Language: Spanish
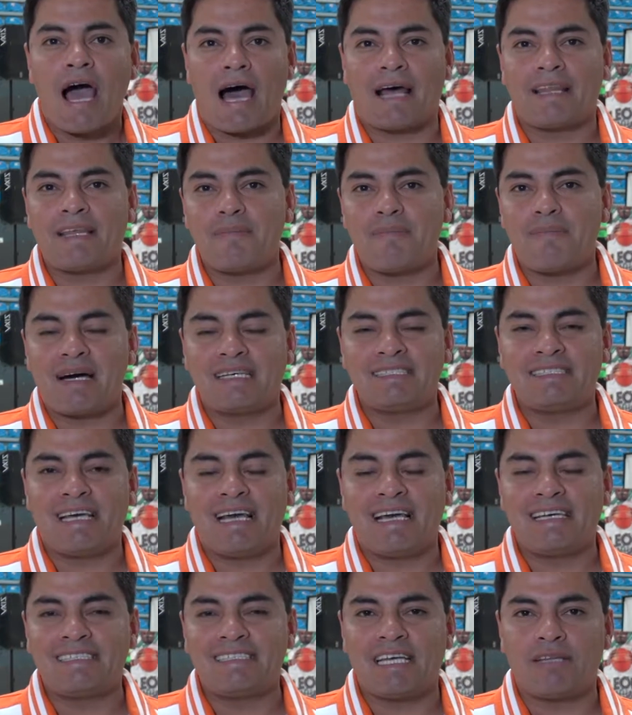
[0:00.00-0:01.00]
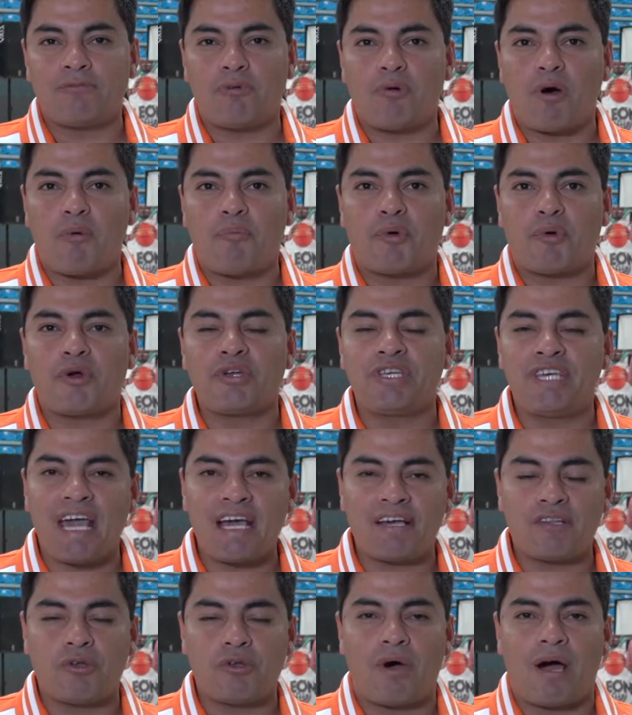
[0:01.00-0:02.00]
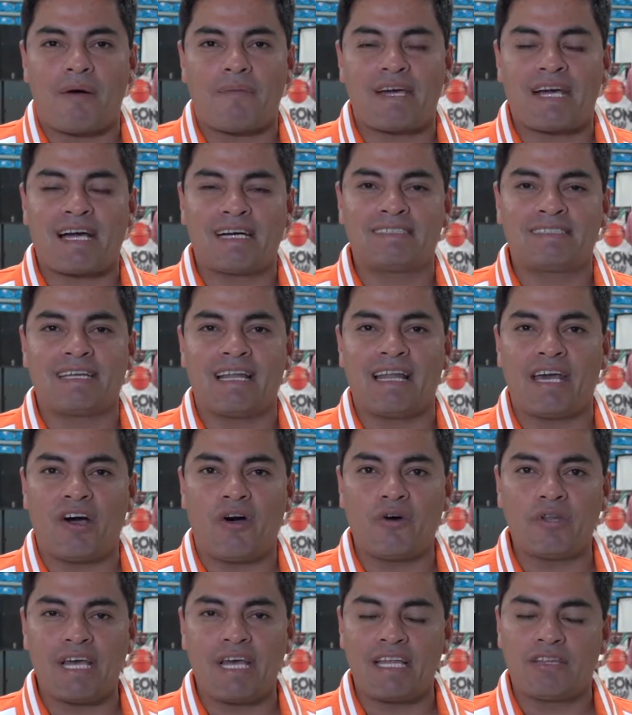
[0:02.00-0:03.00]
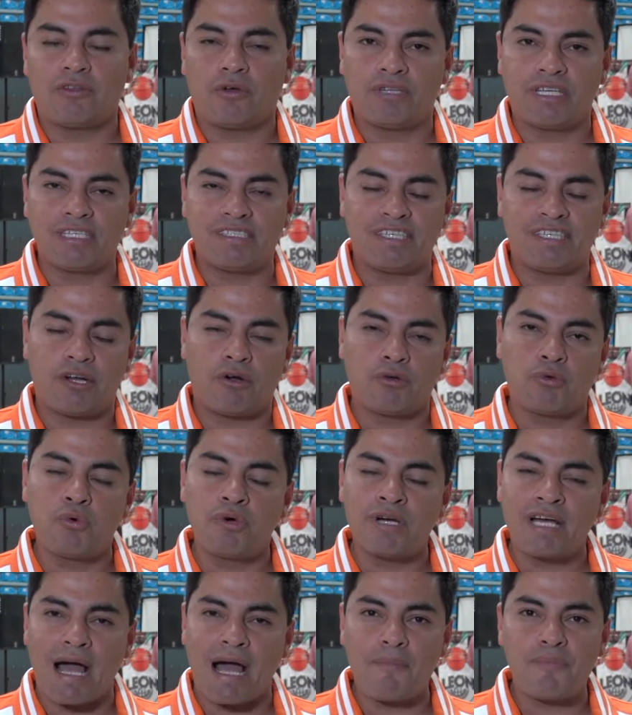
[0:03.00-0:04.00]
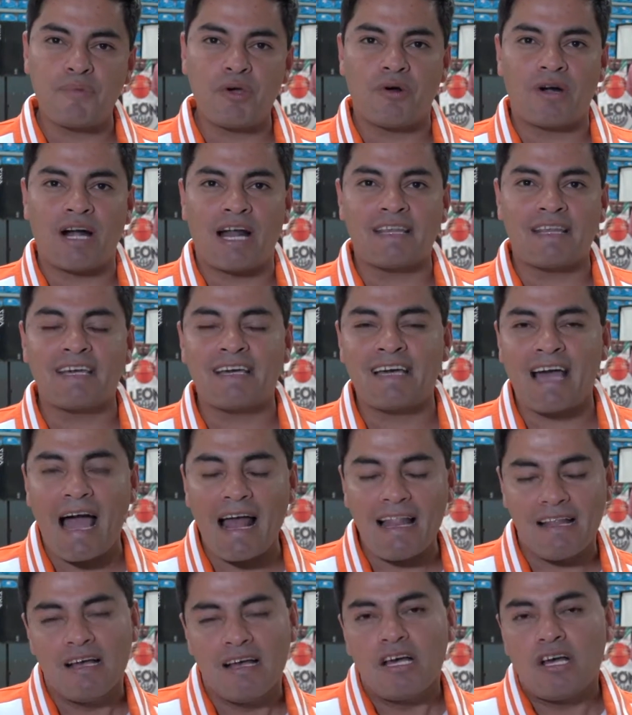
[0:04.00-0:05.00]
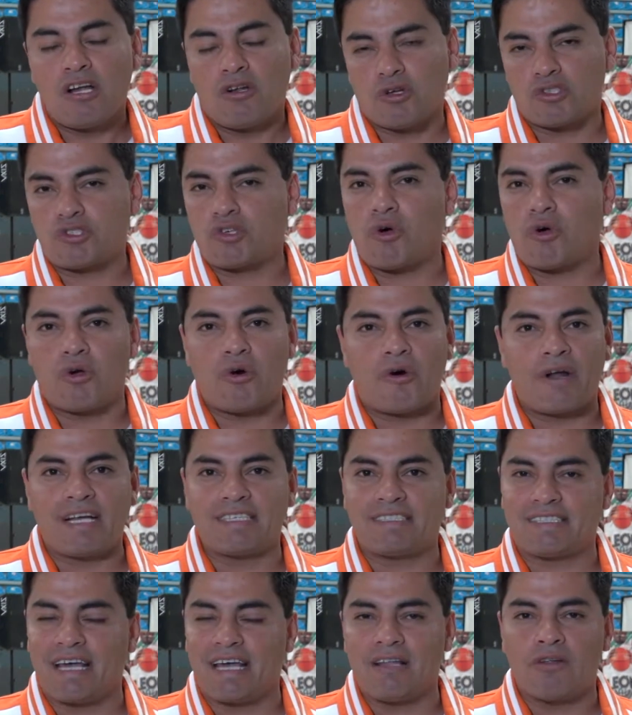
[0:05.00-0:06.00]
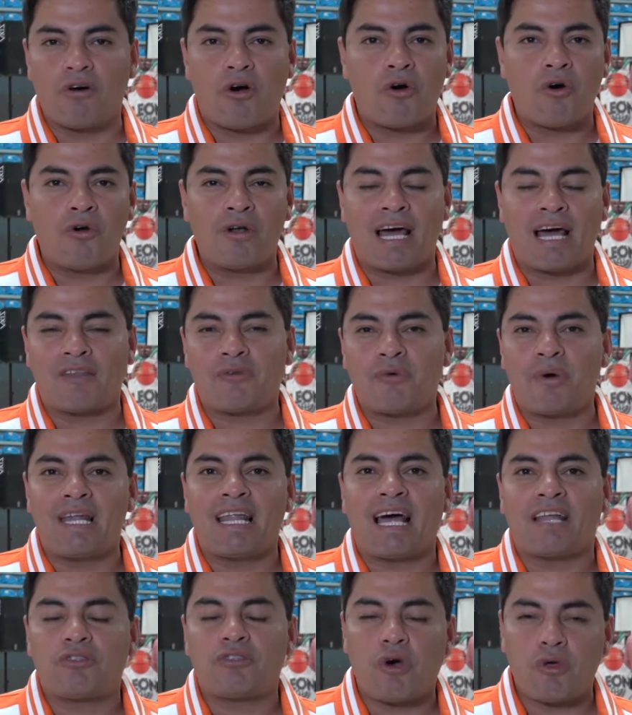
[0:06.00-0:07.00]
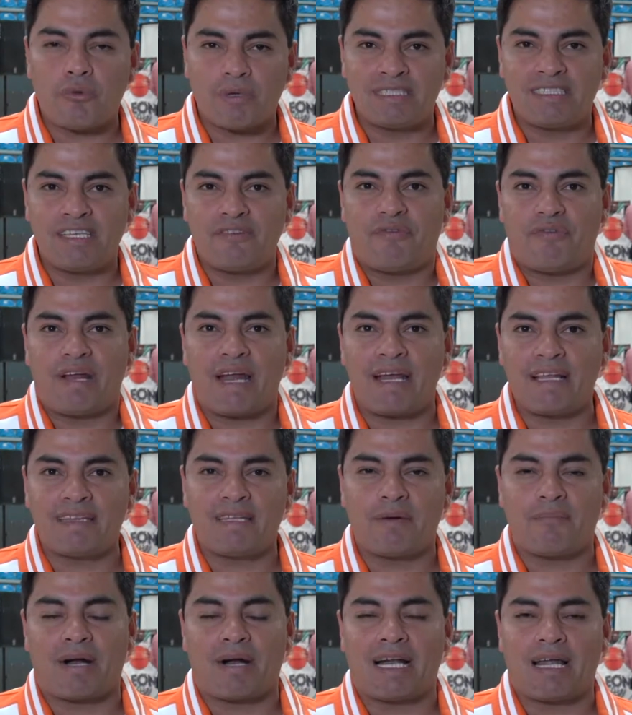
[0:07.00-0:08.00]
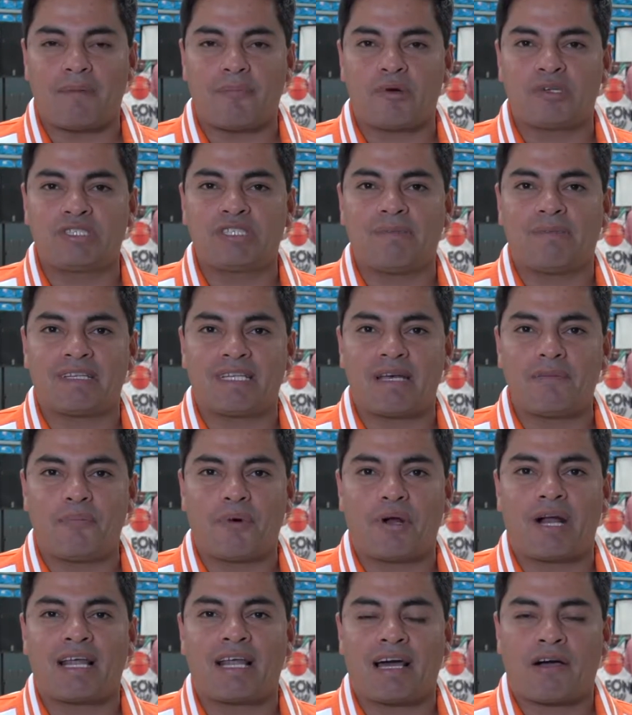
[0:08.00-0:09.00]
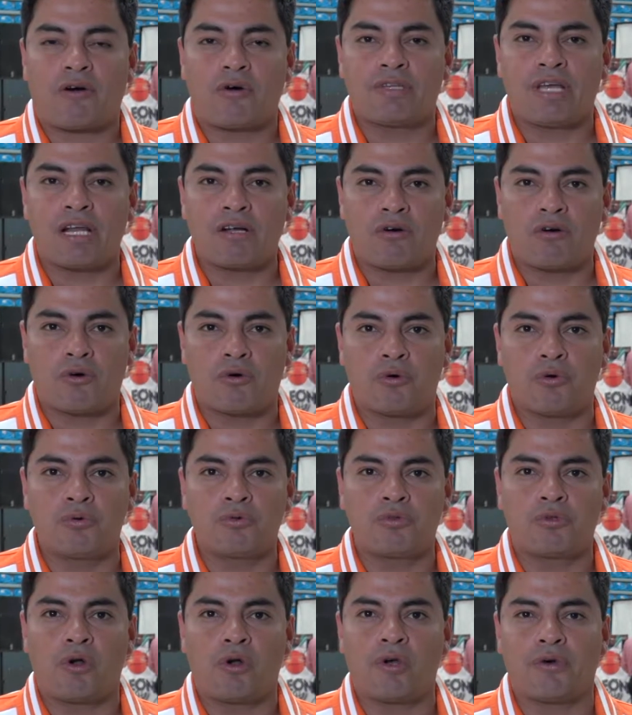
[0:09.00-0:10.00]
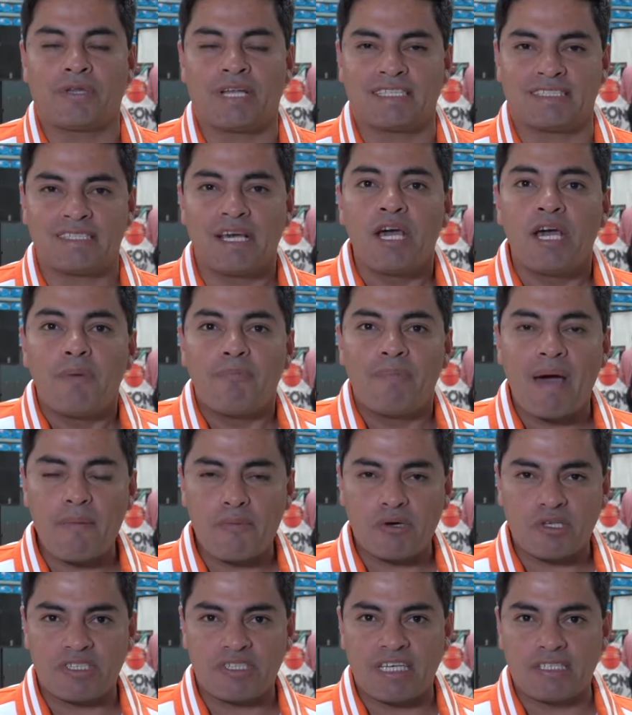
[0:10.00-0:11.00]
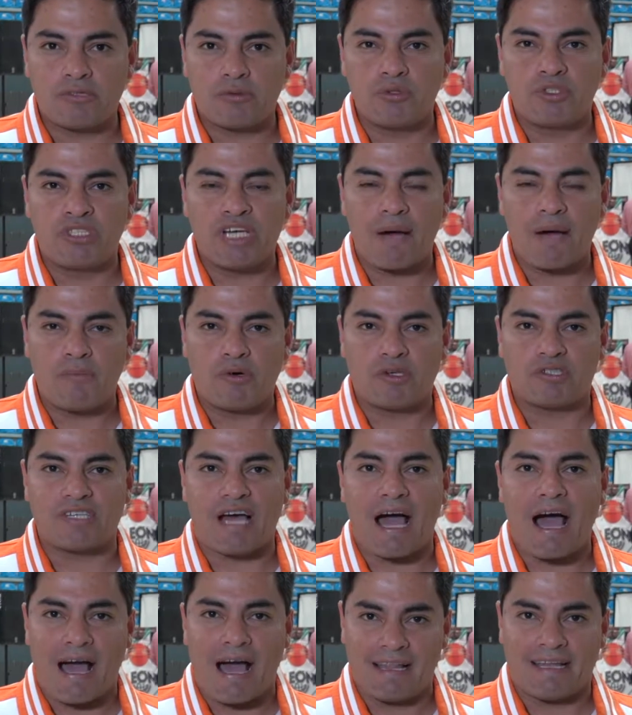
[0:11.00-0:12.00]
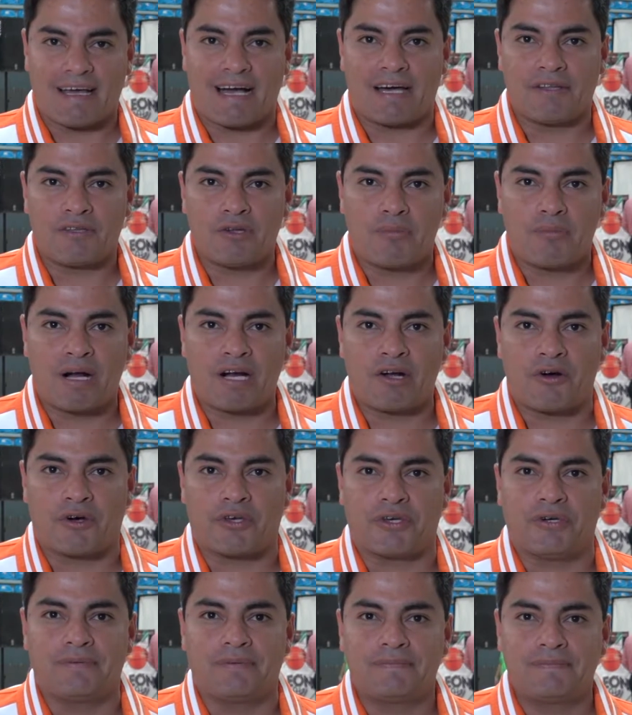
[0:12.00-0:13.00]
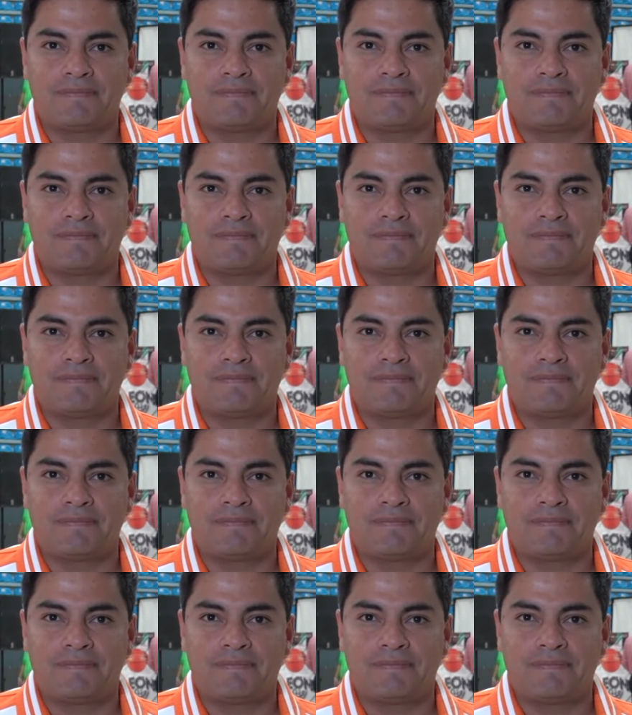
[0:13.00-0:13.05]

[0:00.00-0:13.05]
además de este nuevo proyecto Abejas de León, en donde hicieron un cambio radical. Los colores, el logo, la duela, todo es diferente para la próxima temporada con el conjunto leonés. Vemos y escuchamos a Alejandro Marcocchio.